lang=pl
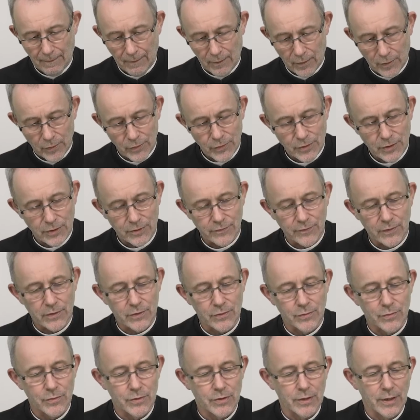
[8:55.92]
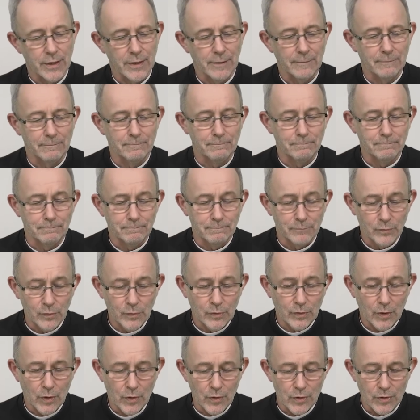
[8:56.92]
Ojciec w Jezusie,
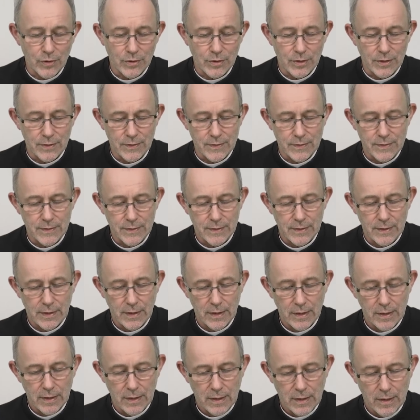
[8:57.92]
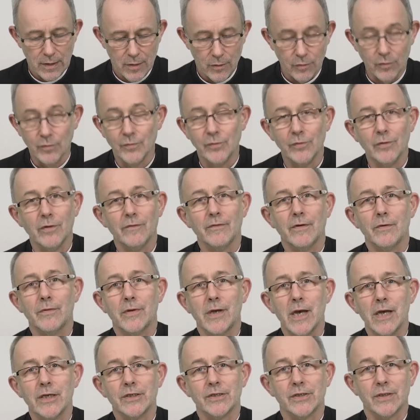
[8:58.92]
Bóg Ojciec, umiłował
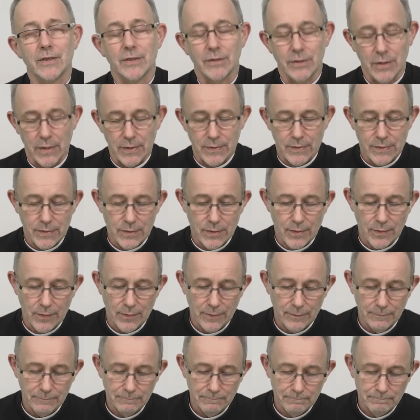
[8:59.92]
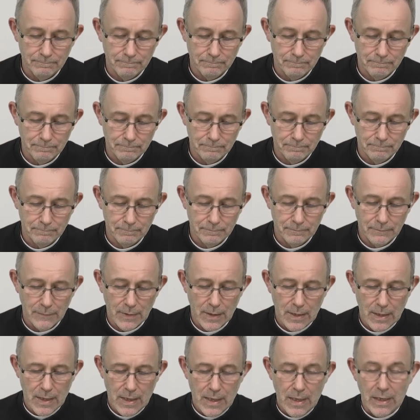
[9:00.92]
każde dziecko.
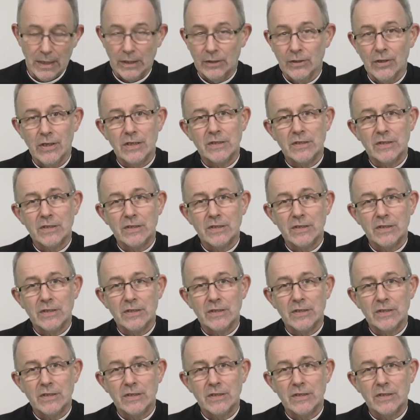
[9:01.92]
I to